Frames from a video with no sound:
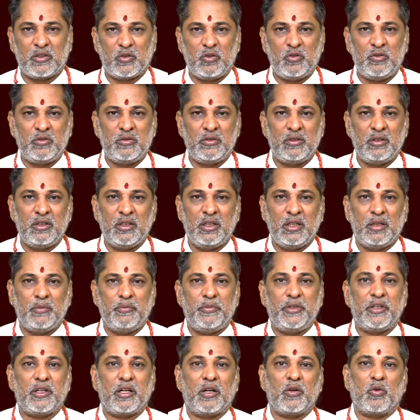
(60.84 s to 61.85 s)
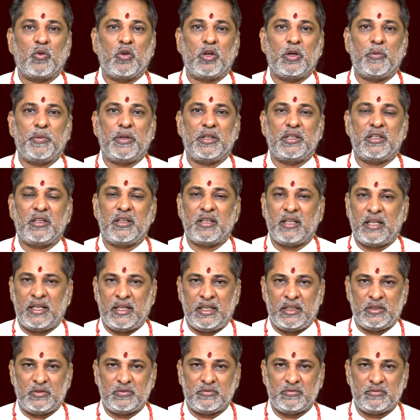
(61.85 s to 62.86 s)
వరకు మీకు అనుకూల ఫలితం
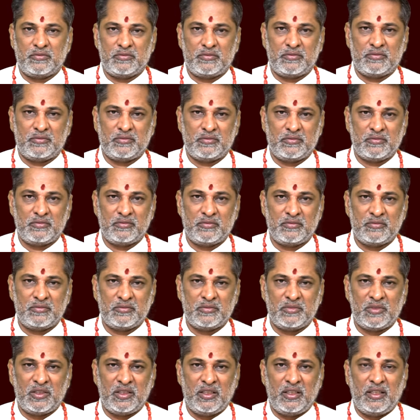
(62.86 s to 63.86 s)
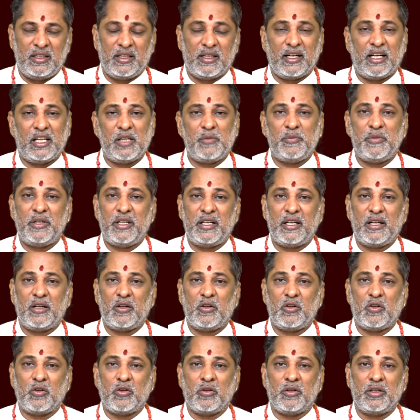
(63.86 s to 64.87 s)
రాలేదు కానీ మే
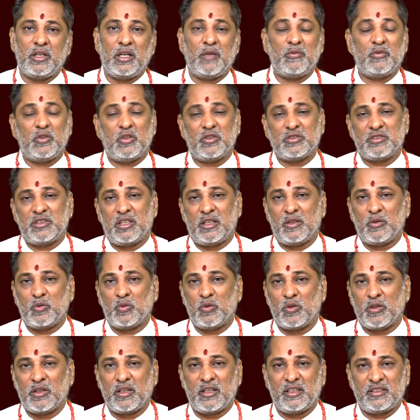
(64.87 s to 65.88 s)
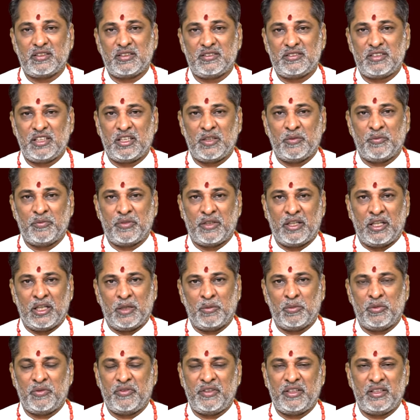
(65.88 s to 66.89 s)
నెలలో ఎనిమిదో స్థానంలో గురుగ్రహ సంచారం
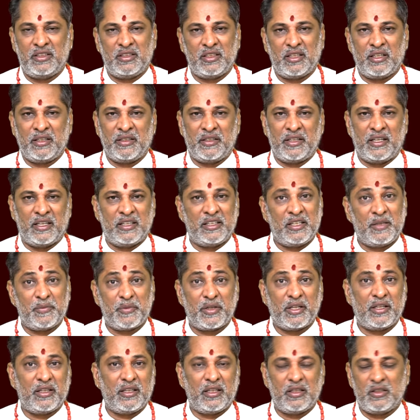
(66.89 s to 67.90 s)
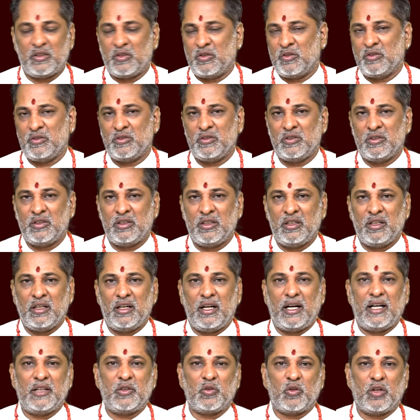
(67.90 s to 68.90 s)
ప్రారంభమైంది కింటాడది ఏప్రిల్ నెలలో
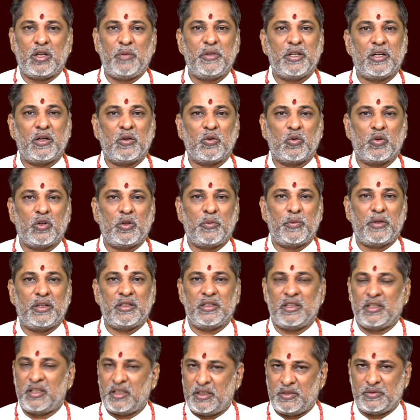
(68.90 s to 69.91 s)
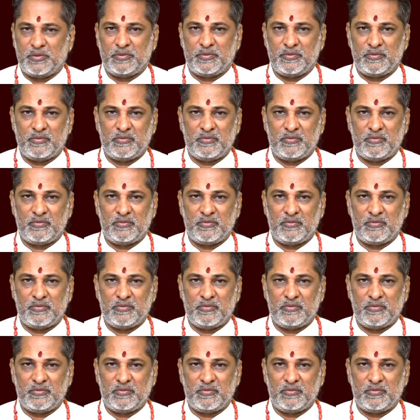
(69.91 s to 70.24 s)
అది కూడా మీకు అనుకూల ఫలితం లేదు